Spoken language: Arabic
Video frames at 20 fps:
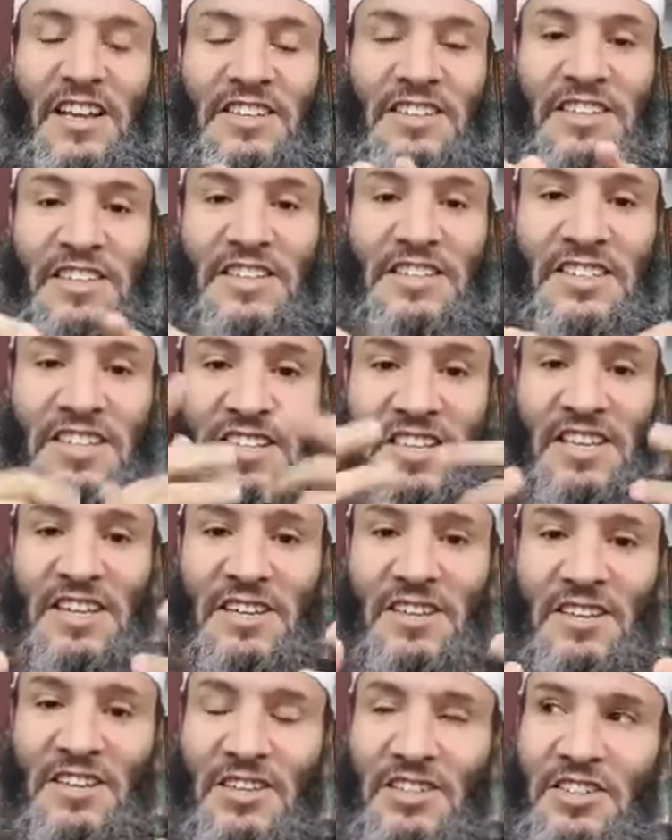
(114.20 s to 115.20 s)
التنيت
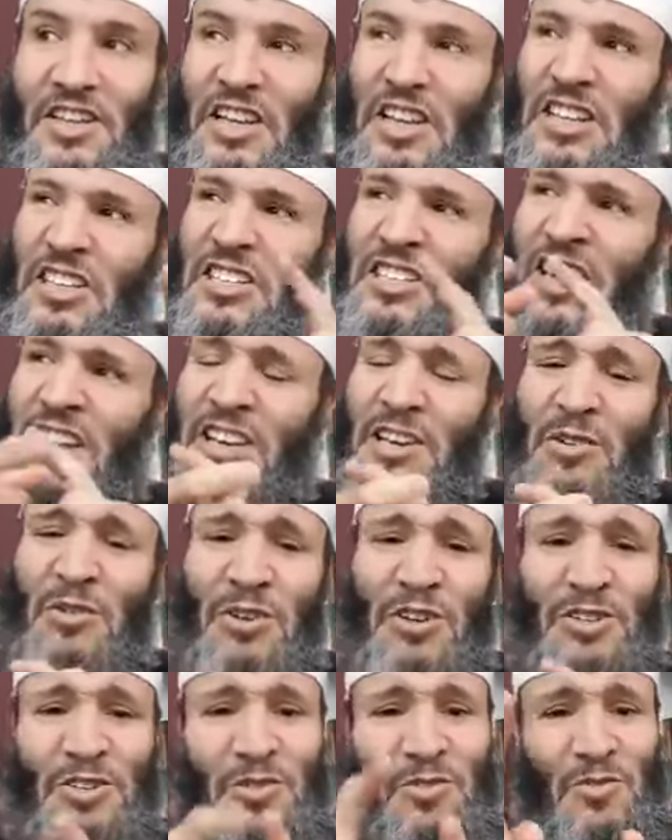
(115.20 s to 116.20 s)
كي تعكس داري
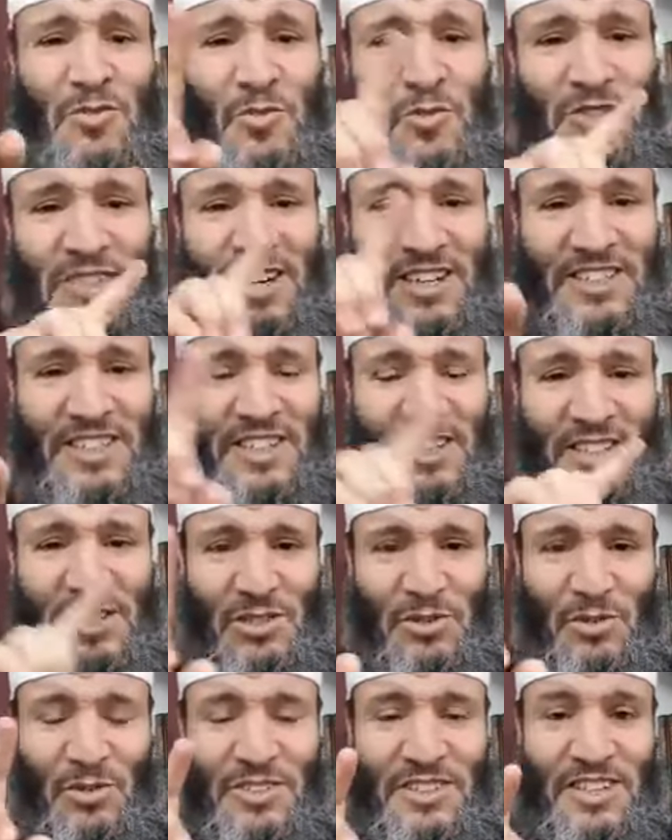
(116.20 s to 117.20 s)
الوقت ورداك
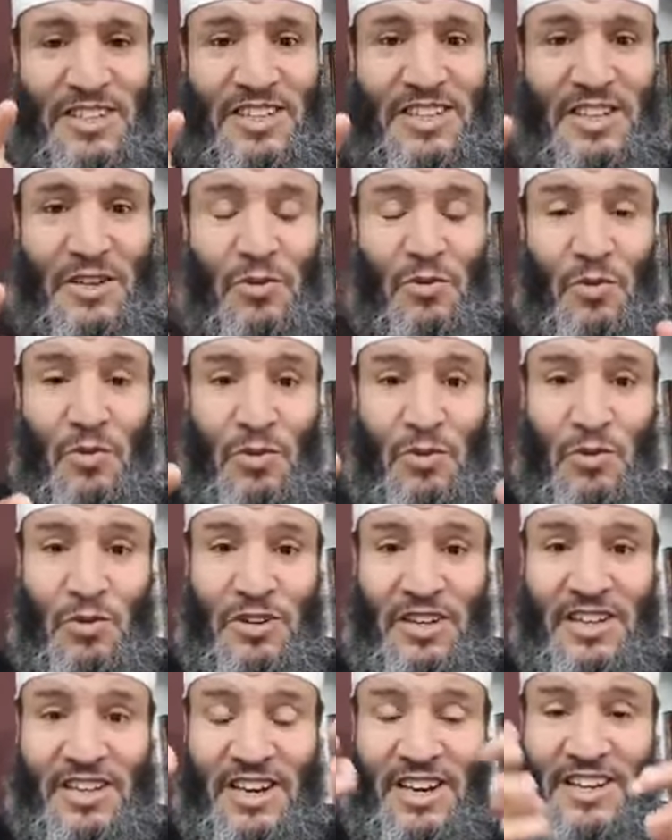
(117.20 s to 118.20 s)
تعكس الوقت كل
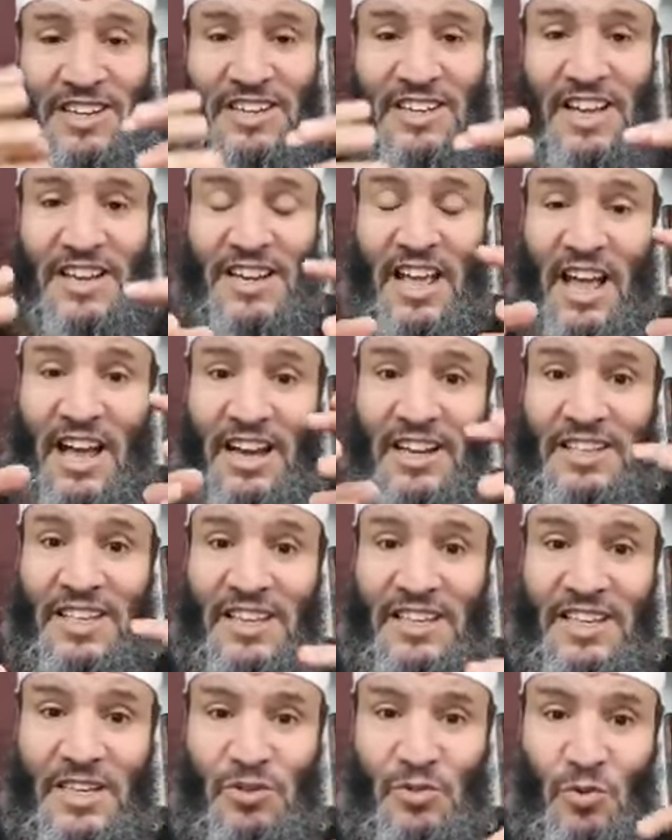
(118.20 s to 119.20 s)
الخيران كان
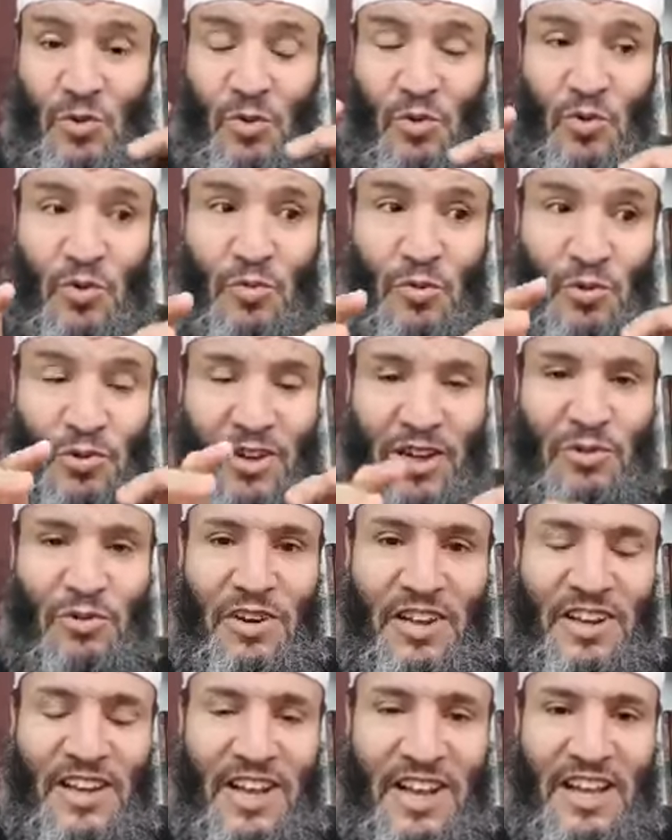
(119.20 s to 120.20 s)
اقدر يسوقهم
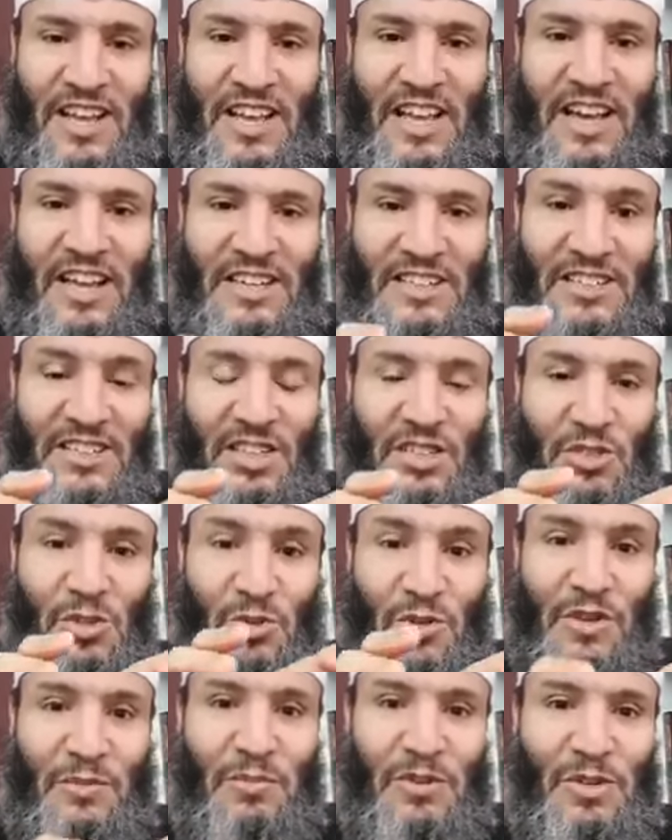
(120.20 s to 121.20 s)
الله لك راك تجي
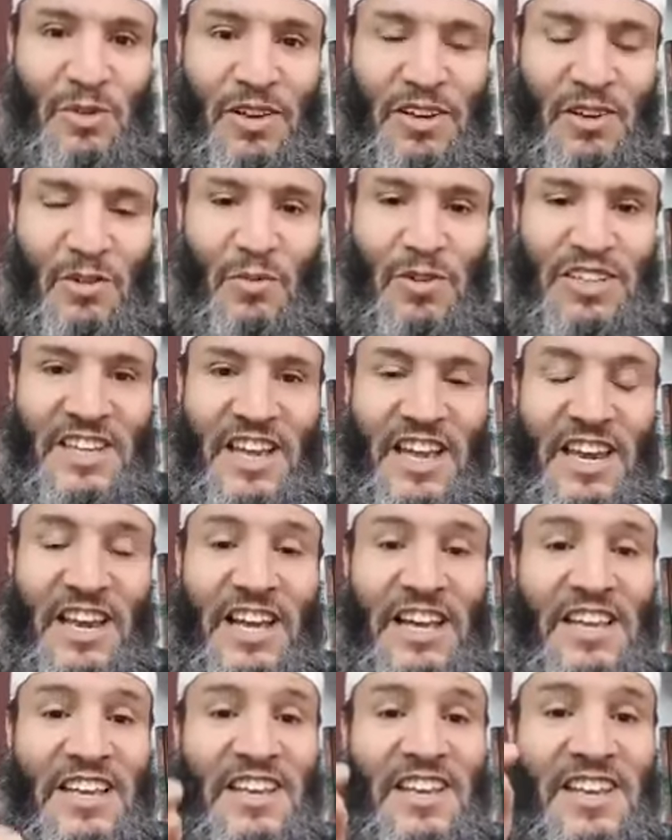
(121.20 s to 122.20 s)
تسوق ربي سبحانه
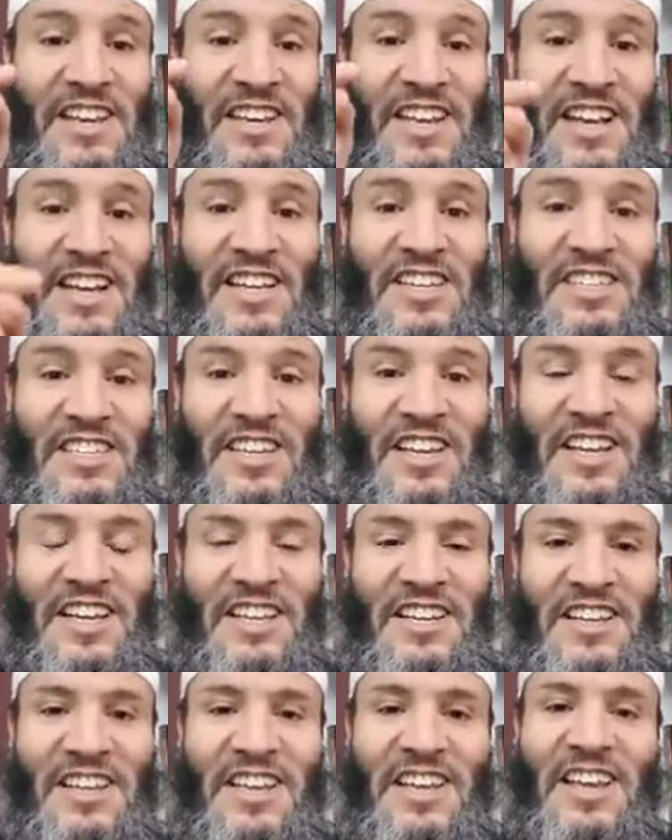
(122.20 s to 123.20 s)
وتعالى إلا كيس
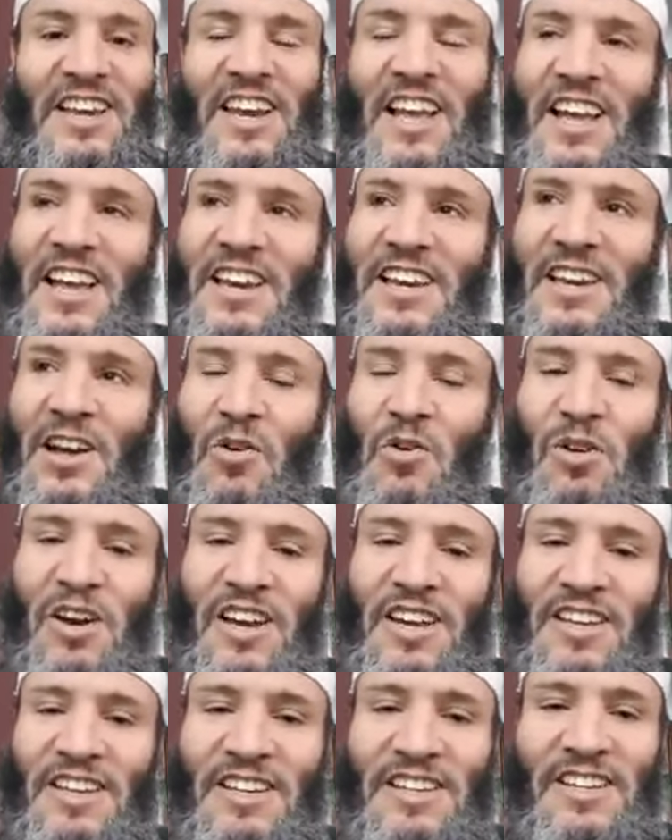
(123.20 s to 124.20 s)
الخير لعله
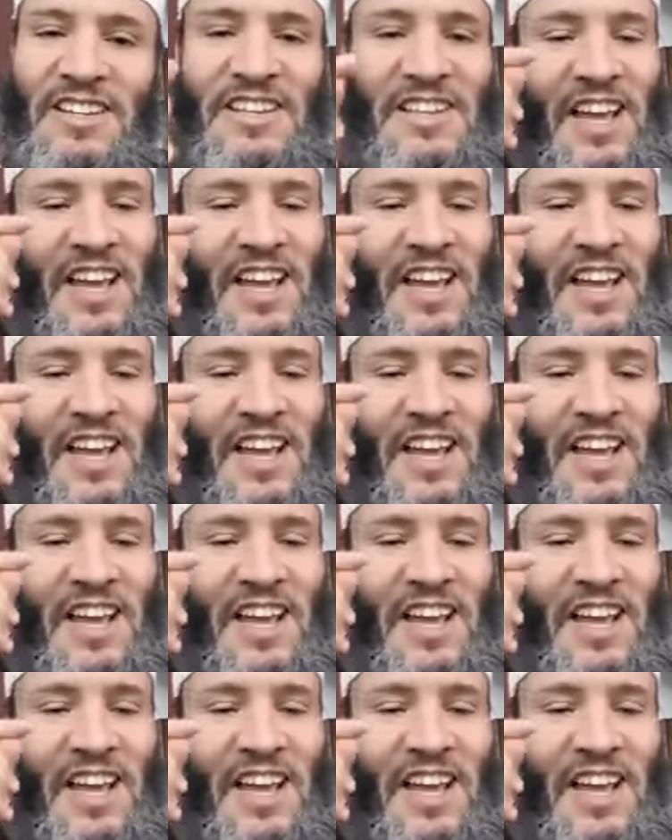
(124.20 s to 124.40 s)
خير